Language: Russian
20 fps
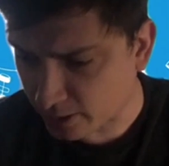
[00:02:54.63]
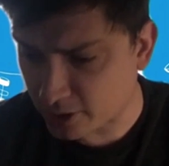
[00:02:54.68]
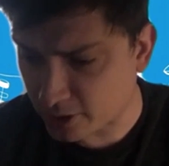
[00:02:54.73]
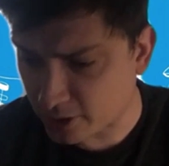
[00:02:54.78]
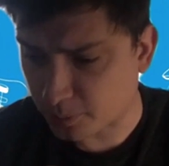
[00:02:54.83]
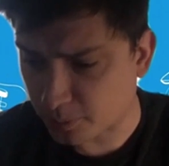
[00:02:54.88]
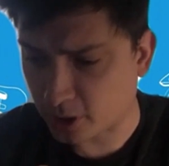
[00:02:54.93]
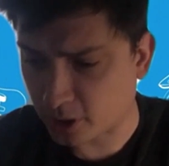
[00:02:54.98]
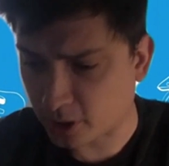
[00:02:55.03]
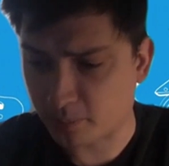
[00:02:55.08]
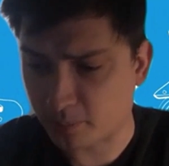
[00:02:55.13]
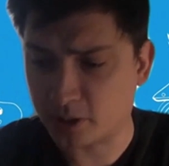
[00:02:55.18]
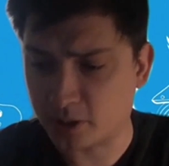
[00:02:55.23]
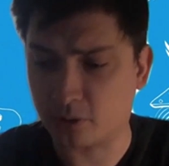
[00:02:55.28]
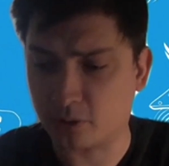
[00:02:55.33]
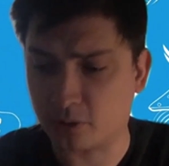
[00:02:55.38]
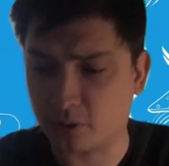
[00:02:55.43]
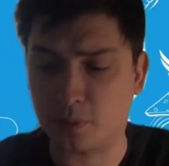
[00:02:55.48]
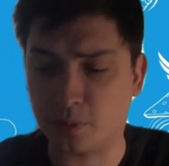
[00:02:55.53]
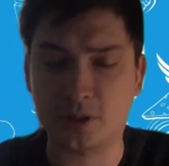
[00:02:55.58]
дальше
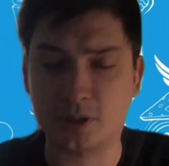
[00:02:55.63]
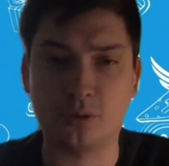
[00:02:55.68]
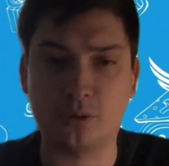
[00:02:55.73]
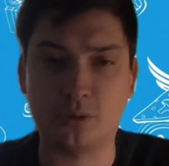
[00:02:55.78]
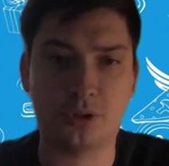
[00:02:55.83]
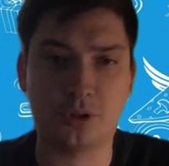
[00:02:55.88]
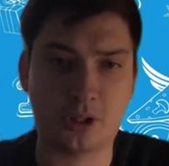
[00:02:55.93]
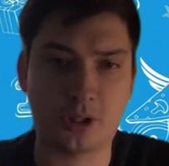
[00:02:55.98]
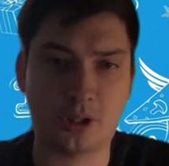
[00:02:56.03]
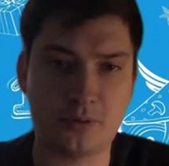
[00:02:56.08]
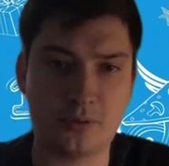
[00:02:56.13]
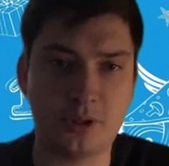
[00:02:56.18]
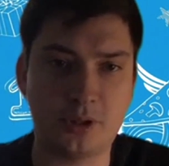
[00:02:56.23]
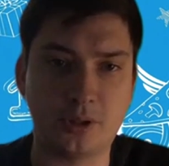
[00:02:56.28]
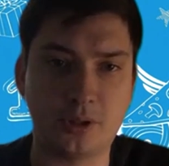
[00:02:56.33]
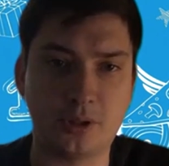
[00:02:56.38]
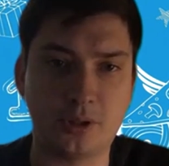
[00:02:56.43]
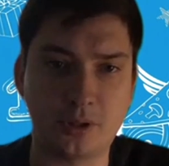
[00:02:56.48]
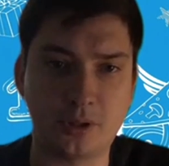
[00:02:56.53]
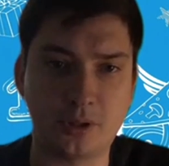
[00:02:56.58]
прорабатывать последующее развитие